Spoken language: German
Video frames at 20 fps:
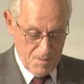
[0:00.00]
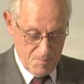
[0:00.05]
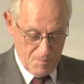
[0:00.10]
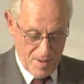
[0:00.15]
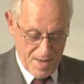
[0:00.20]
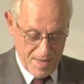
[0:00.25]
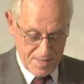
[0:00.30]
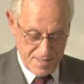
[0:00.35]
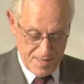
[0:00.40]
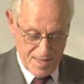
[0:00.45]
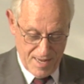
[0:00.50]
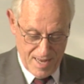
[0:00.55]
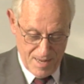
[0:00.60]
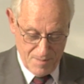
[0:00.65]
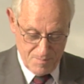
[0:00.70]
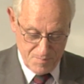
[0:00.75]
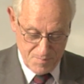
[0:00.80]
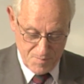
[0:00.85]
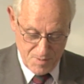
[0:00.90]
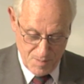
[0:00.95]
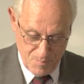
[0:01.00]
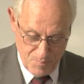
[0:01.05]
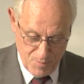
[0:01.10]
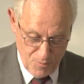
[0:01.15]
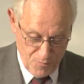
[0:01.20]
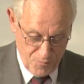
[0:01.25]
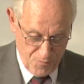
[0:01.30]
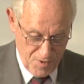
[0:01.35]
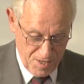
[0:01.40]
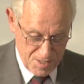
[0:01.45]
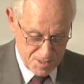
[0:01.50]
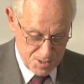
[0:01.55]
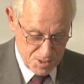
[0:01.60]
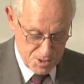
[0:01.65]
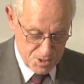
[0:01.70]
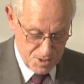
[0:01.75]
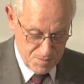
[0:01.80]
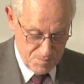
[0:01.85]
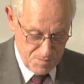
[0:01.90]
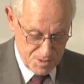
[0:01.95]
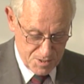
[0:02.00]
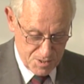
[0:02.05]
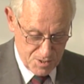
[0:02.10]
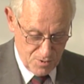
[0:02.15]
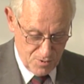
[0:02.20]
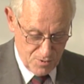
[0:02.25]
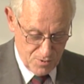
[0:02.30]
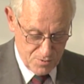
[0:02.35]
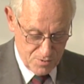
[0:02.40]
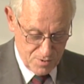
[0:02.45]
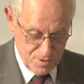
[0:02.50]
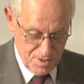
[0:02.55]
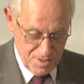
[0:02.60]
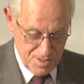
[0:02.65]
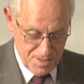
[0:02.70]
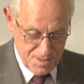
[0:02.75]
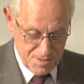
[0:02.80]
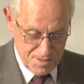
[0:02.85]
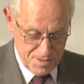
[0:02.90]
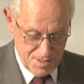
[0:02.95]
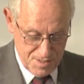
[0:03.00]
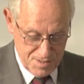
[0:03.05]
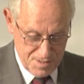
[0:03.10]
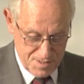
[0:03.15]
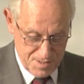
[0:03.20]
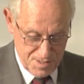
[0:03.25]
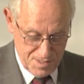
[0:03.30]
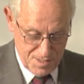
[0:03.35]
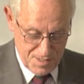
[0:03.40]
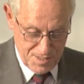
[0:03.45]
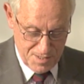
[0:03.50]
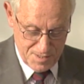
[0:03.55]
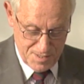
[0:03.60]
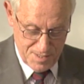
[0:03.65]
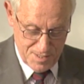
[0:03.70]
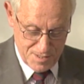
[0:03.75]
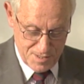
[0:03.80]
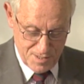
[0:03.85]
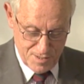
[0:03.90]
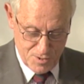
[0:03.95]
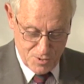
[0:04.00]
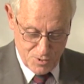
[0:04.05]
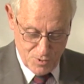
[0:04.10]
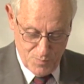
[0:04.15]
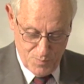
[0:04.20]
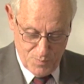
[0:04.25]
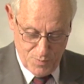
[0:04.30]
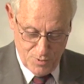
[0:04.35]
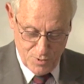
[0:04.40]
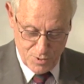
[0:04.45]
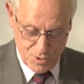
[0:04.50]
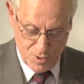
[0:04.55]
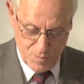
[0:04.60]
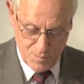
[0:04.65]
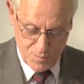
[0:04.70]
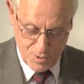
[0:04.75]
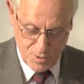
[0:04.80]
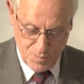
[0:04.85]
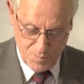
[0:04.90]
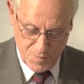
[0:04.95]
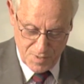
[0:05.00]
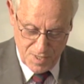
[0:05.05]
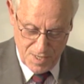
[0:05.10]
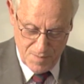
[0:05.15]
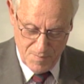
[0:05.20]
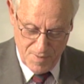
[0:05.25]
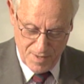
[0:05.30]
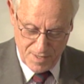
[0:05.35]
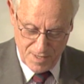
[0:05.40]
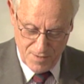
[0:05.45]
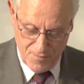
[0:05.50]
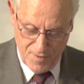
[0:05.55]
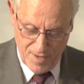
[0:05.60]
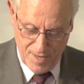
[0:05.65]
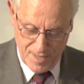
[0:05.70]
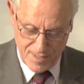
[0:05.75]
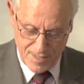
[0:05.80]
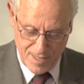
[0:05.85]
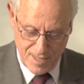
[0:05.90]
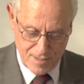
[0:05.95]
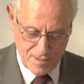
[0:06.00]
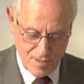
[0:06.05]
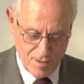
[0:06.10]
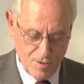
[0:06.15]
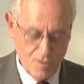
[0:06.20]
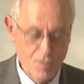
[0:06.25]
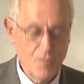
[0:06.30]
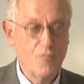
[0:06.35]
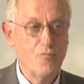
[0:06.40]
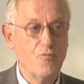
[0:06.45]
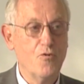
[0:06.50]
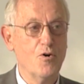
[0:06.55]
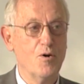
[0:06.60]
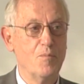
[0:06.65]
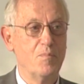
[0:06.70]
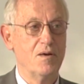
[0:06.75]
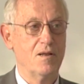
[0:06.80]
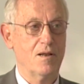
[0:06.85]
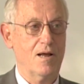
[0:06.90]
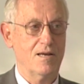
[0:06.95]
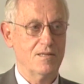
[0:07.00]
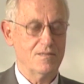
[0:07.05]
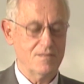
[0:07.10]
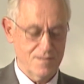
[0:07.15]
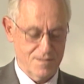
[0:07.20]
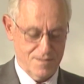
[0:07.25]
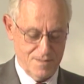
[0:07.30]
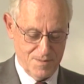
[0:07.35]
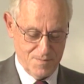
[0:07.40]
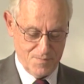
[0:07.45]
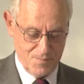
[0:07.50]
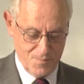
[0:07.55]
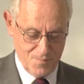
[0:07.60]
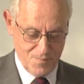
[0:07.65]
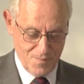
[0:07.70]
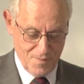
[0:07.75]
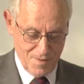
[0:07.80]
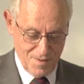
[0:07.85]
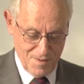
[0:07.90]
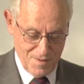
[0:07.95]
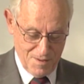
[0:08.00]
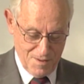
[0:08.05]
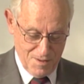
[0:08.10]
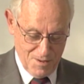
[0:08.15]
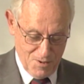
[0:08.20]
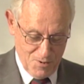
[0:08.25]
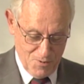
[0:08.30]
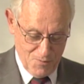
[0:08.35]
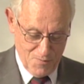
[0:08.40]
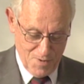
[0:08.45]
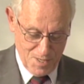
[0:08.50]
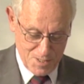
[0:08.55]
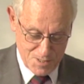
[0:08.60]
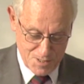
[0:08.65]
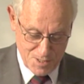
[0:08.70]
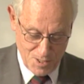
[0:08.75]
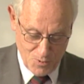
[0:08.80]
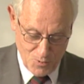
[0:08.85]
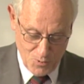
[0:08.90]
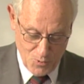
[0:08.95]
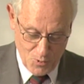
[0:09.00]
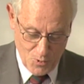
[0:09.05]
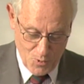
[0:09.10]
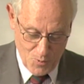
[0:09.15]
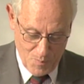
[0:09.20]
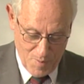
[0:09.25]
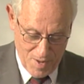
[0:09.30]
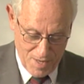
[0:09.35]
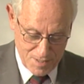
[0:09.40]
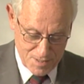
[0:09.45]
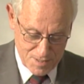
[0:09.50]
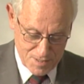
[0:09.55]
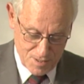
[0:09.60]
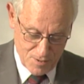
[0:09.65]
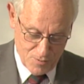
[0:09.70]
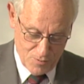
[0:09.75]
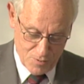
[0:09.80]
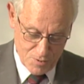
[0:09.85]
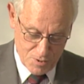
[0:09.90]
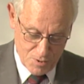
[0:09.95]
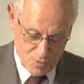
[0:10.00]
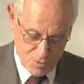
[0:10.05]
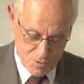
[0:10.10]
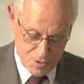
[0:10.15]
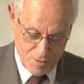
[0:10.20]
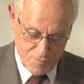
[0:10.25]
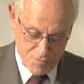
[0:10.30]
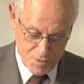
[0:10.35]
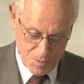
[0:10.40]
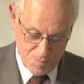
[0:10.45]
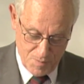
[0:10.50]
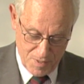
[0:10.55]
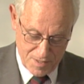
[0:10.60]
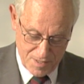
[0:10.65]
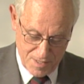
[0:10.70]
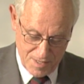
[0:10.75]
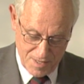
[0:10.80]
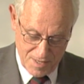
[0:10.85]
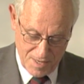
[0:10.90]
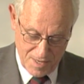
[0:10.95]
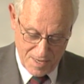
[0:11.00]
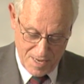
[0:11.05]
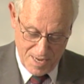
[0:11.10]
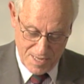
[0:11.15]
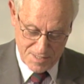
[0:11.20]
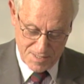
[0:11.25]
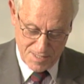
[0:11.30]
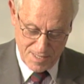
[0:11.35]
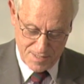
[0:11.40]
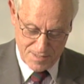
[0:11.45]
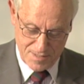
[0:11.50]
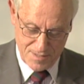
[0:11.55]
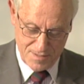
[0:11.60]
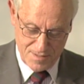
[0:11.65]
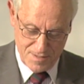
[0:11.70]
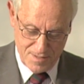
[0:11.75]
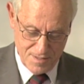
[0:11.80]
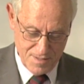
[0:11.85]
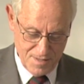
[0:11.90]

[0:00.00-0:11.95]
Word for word: Beide haben die prophetische Mission die sich dieses Symposium zum Thema gewählt hat, vorbereitet. Wenn sich Hugo Menze und Josef Schmidlin gekannt hätten,